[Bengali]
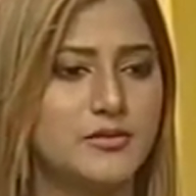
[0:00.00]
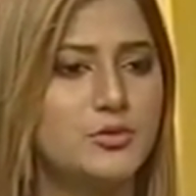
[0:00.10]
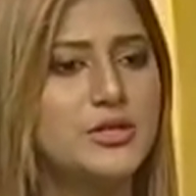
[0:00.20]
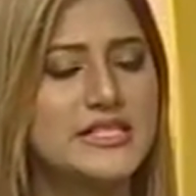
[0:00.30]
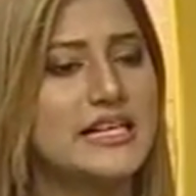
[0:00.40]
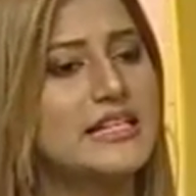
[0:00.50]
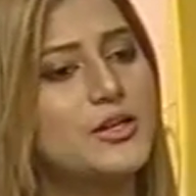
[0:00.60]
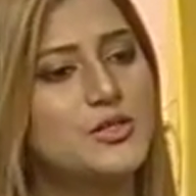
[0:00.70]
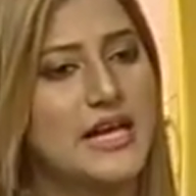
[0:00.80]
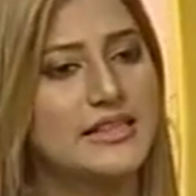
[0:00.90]
দুই জায়গা থেকে
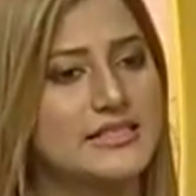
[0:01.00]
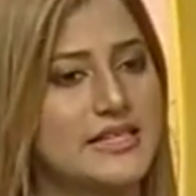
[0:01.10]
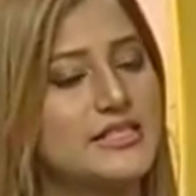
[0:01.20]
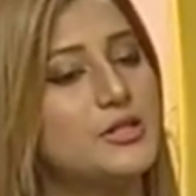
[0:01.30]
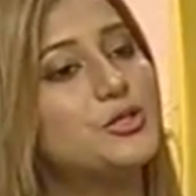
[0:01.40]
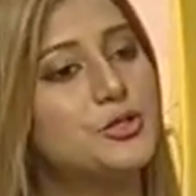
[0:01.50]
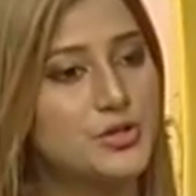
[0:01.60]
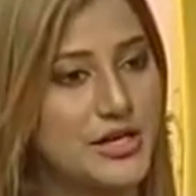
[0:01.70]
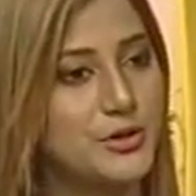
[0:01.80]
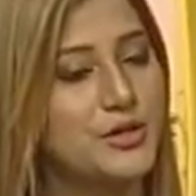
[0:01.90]
একটু জানতে চাই যেহেতু শিশু
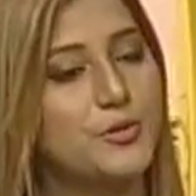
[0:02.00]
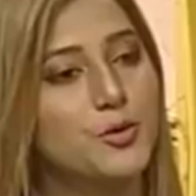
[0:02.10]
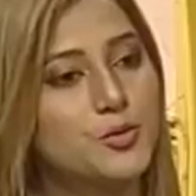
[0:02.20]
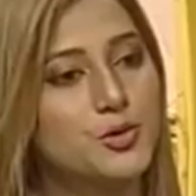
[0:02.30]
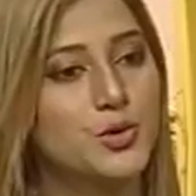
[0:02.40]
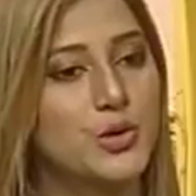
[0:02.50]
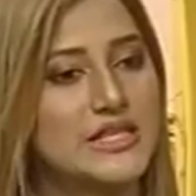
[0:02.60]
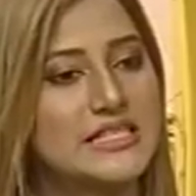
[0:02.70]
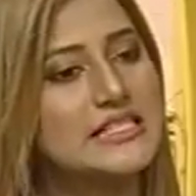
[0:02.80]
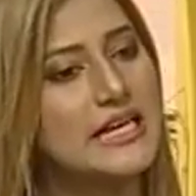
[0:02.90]
সাহিত্য দিয়ে প্রথম শুরু
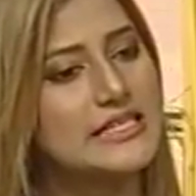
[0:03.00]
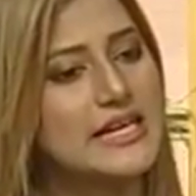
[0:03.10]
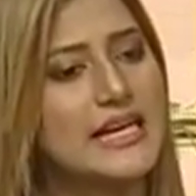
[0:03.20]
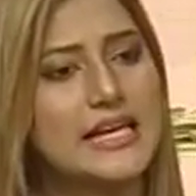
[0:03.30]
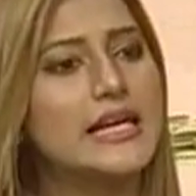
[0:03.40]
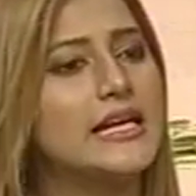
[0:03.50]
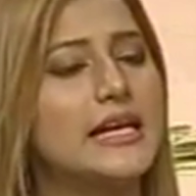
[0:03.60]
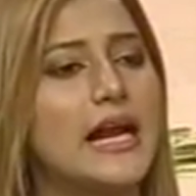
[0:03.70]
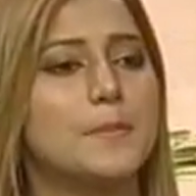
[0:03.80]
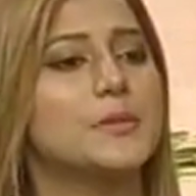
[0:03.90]
করেছেন সেই জায়গায়
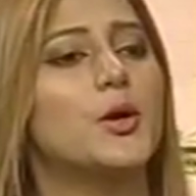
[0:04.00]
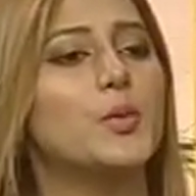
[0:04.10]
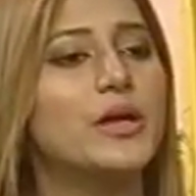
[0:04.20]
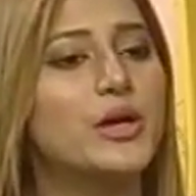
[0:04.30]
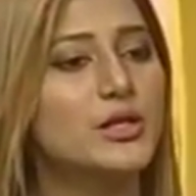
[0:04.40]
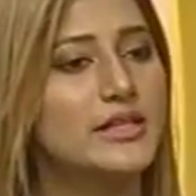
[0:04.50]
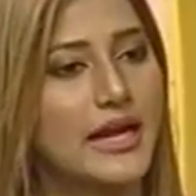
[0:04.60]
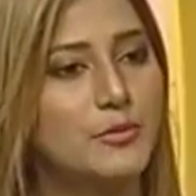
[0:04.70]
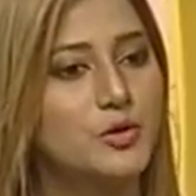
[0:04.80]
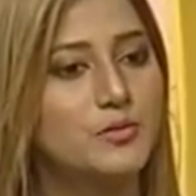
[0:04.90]
লেখালেখির আপনার অভিজ্ঞতা
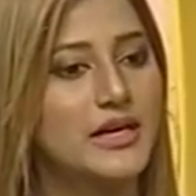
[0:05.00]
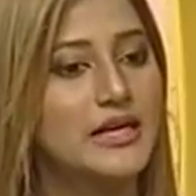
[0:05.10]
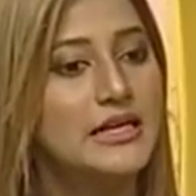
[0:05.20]
কেমন বা